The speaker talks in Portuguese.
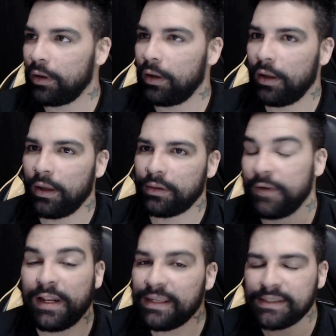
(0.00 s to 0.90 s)
uh,
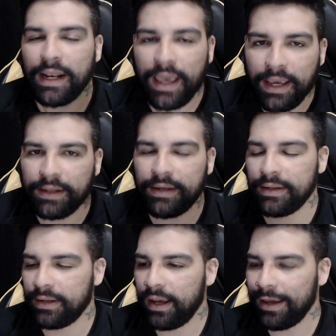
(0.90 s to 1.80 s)
feliz,
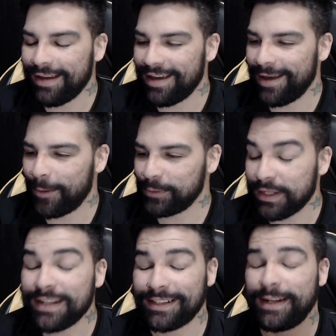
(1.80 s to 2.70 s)
alegre, né? É, eu
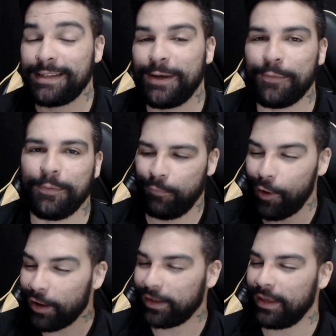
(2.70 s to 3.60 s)
gostaria de trazer um
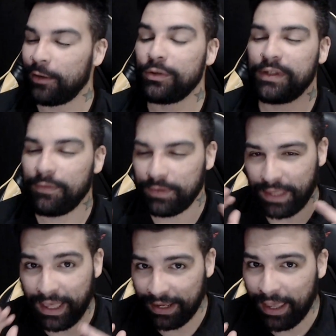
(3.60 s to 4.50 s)
vlog vlog. Inclusive,
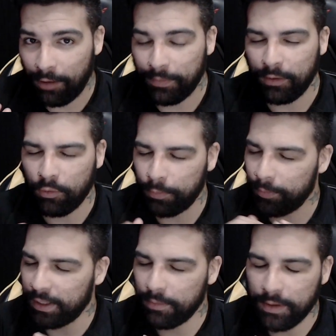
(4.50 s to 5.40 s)
calma, eu comprei
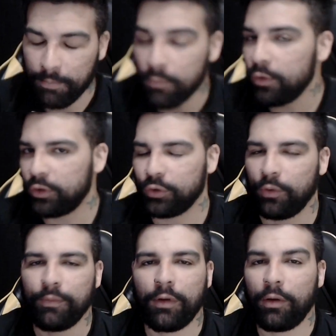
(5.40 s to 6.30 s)
uma câmera muito
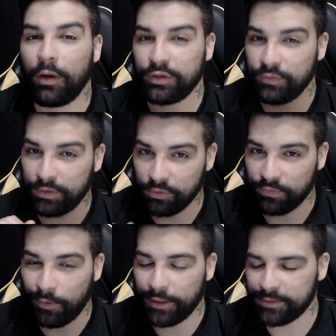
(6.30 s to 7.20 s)
show. Logo, logo a gente vai ter uns
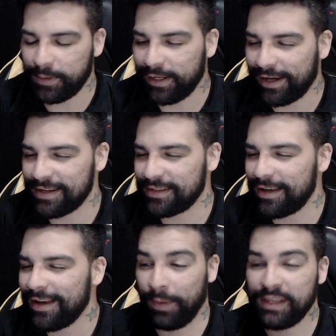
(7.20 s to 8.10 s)
vlogs bem legais
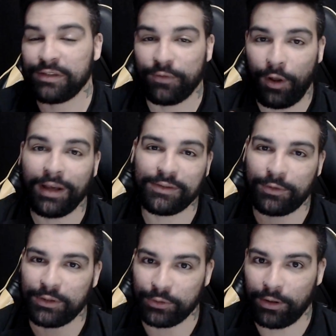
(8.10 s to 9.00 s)
aí. mais vlogs
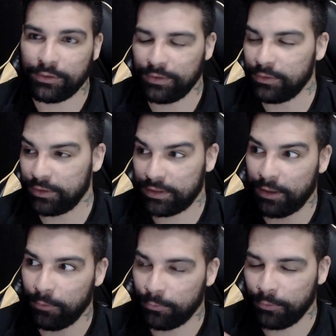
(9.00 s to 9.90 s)
do que jogos, né? Do jeito que
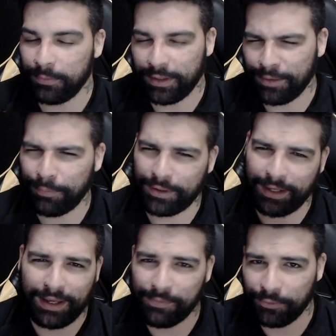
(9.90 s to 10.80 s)
tá o YouTube. Daqui a pouco
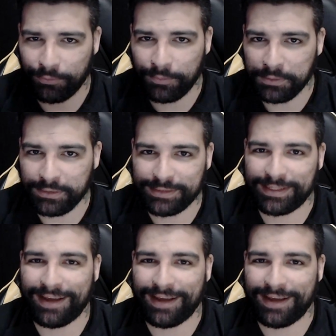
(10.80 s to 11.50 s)
acaba o YouTube, a gente